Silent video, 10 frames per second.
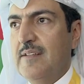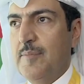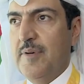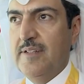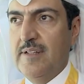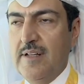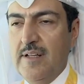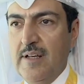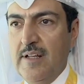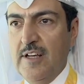طبعا
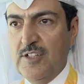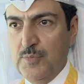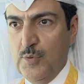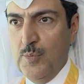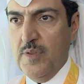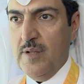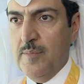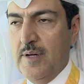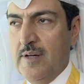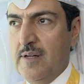الاكسبو مثل
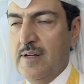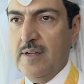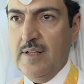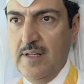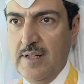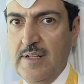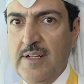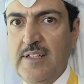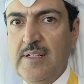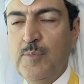ما قلت لك
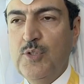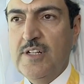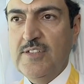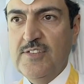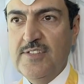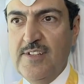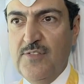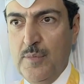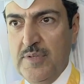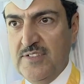ان احنا متخصصين
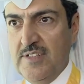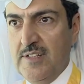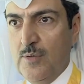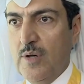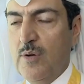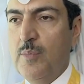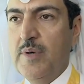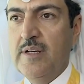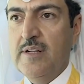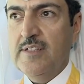في البستنه وكل
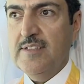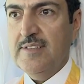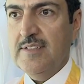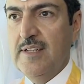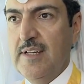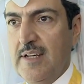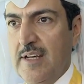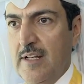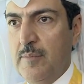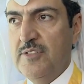ما يخص
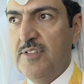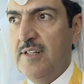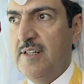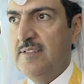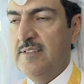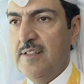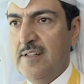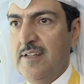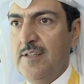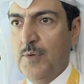المجال
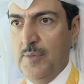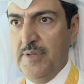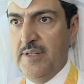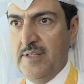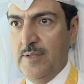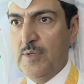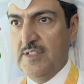الزراعي والبيئي